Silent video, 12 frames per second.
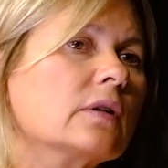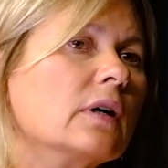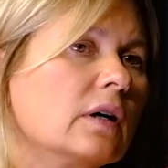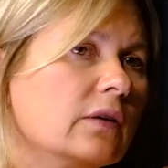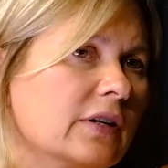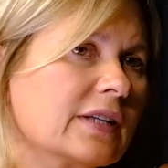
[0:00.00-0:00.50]

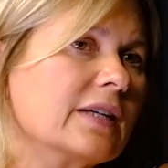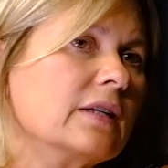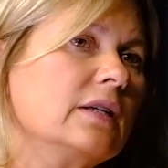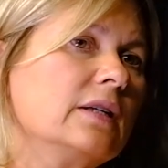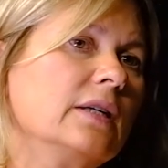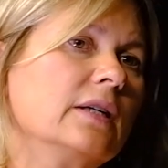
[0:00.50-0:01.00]
hava
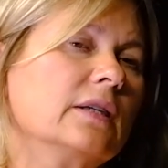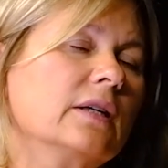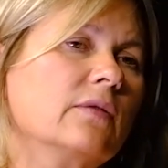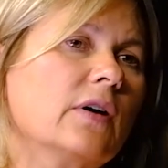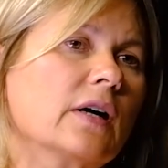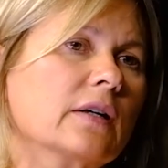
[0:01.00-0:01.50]
kirliliği
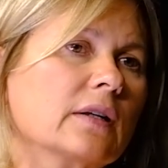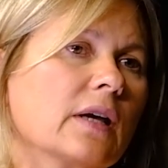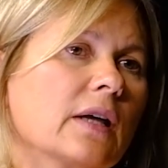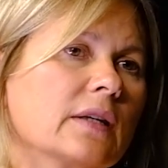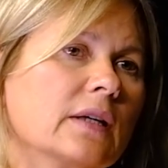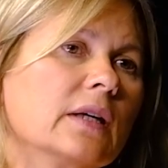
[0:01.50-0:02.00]
de var.
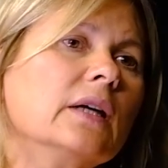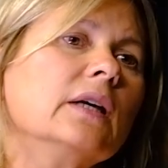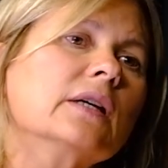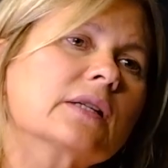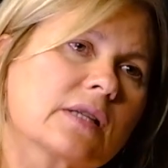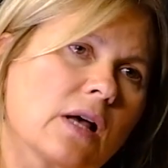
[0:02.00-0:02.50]
Yani
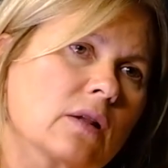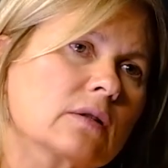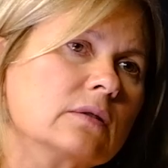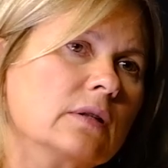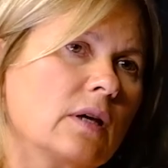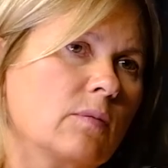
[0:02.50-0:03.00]

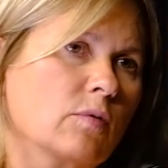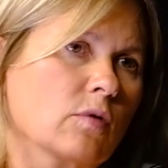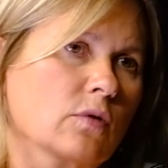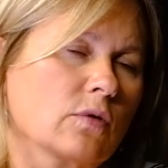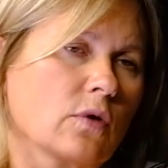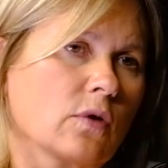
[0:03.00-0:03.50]
salgın hep
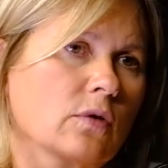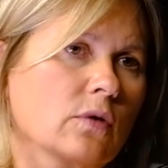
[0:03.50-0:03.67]
oluyor.